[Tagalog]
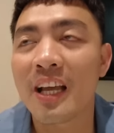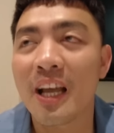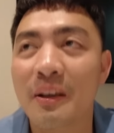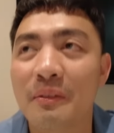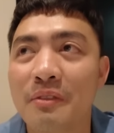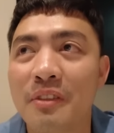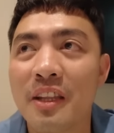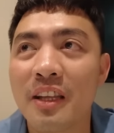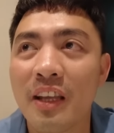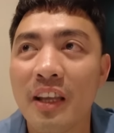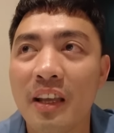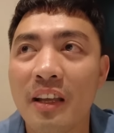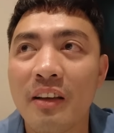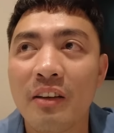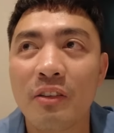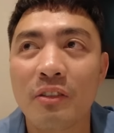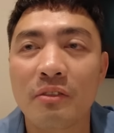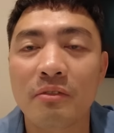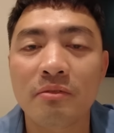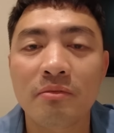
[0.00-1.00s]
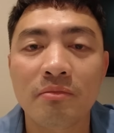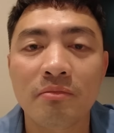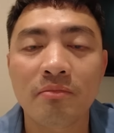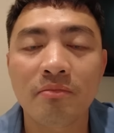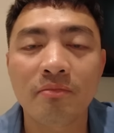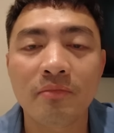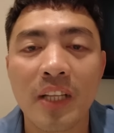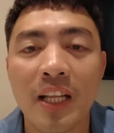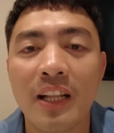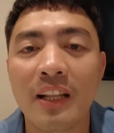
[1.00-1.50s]
I'm thinking kung
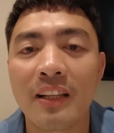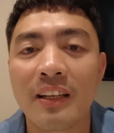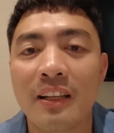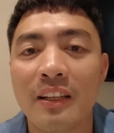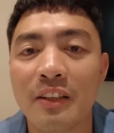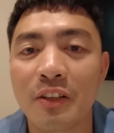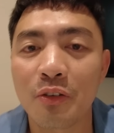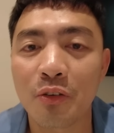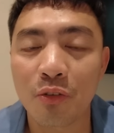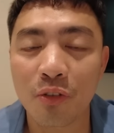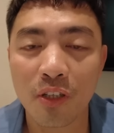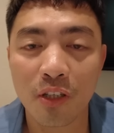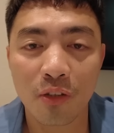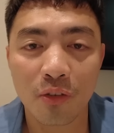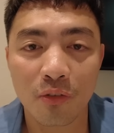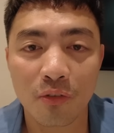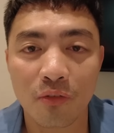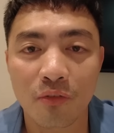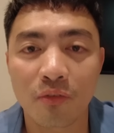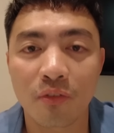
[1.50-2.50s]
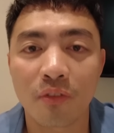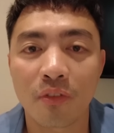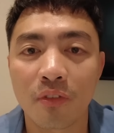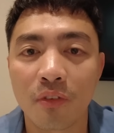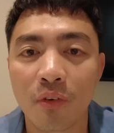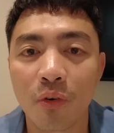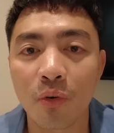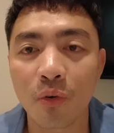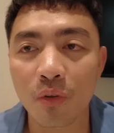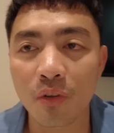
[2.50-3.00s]
ililet go ko na tong
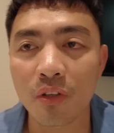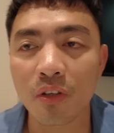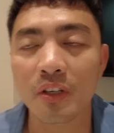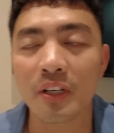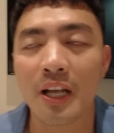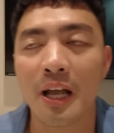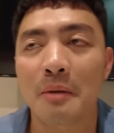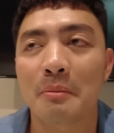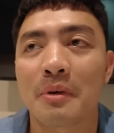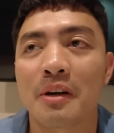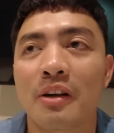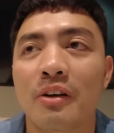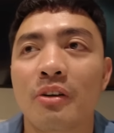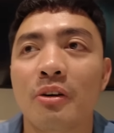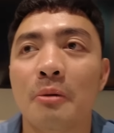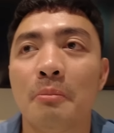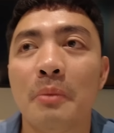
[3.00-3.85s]
older camera.